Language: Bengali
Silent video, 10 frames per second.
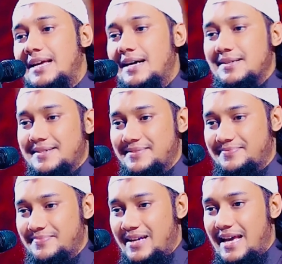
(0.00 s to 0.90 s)
লেখা আছে
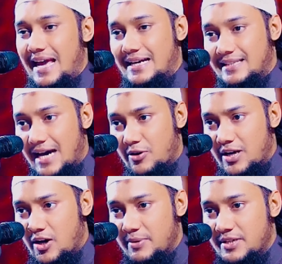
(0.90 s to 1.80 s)
একটা
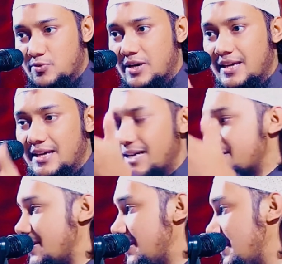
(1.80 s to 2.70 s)
ধারণা হবে যে কোরআনে কি
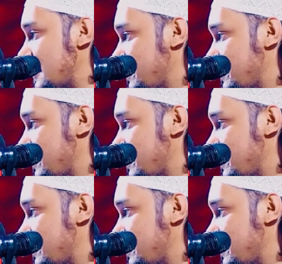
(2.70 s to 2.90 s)
আছে